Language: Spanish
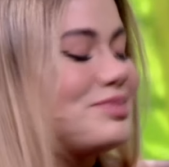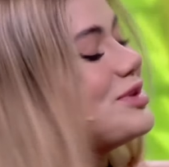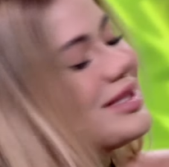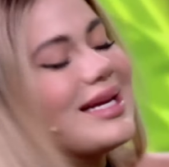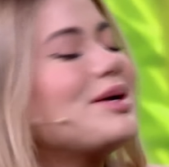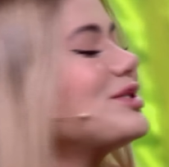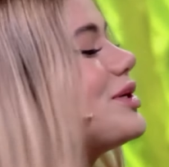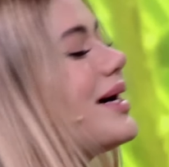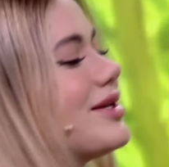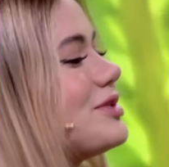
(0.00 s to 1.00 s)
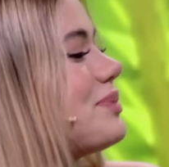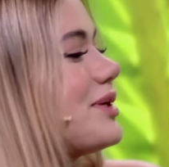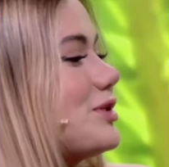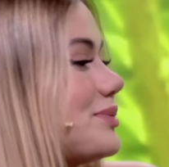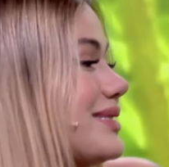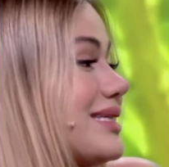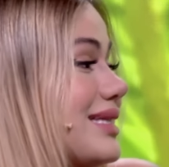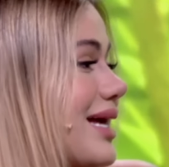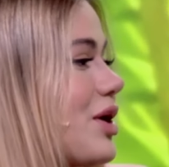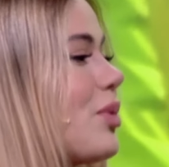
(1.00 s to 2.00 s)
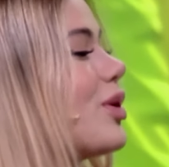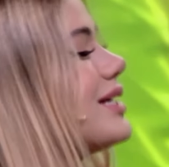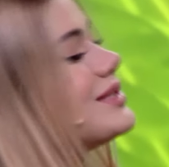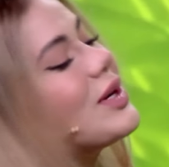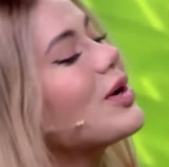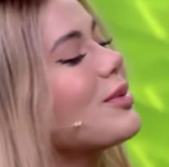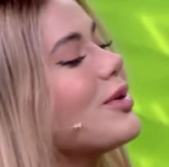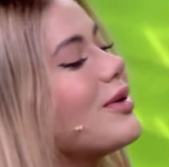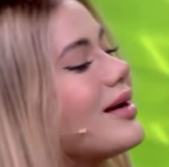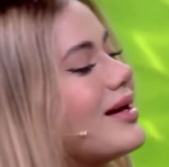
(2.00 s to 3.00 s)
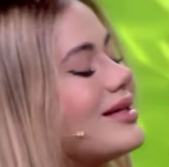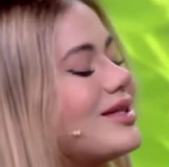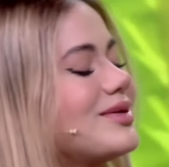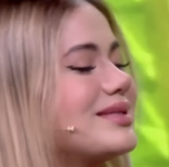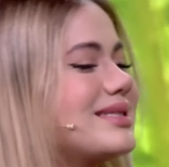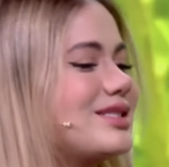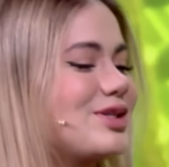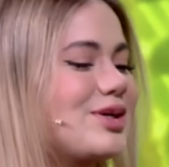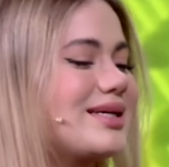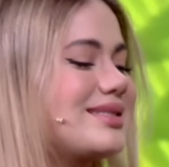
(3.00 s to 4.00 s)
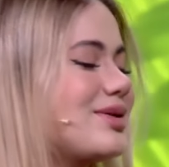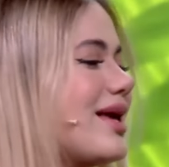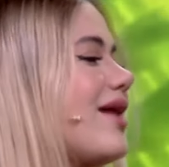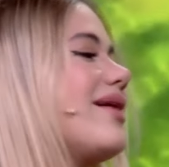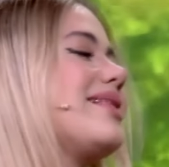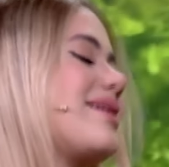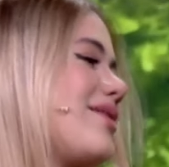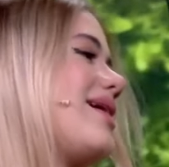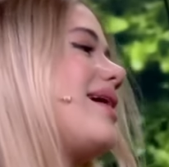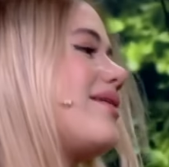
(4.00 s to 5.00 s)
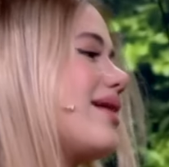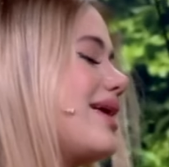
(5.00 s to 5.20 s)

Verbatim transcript: yo tenía ocho años, pero yo me sentía como un estorbo. Entonces yo estudiaba y trabajaba